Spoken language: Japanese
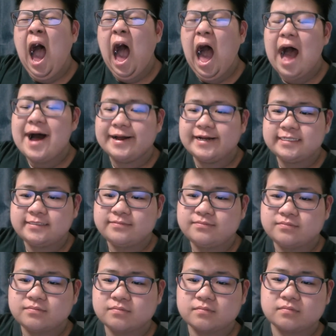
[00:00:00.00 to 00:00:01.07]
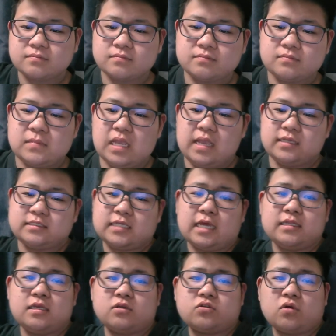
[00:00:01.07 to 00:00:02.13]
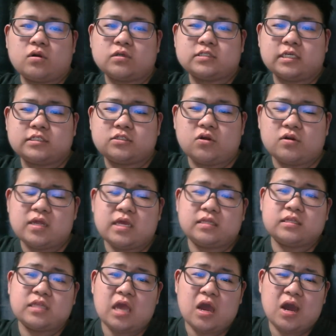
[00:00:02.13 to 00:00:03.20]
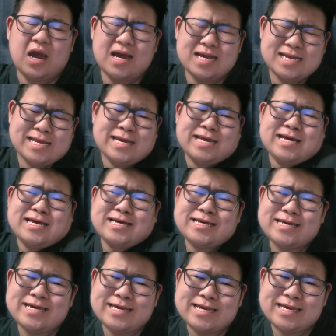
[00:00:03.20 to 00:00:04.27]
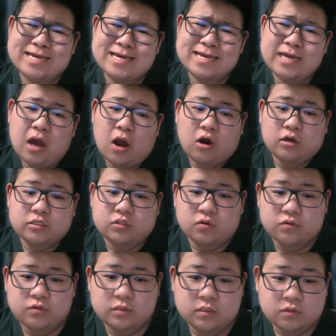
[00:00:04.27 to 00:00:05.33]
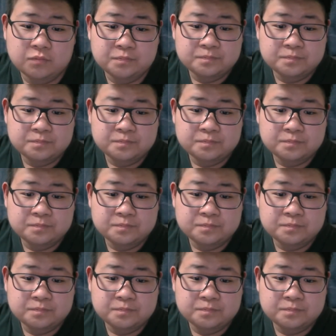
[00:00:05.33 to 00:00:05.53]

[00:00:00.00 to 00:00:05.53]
あチャンネル登録者1人減ったよ。えー、あ、1人増えてる。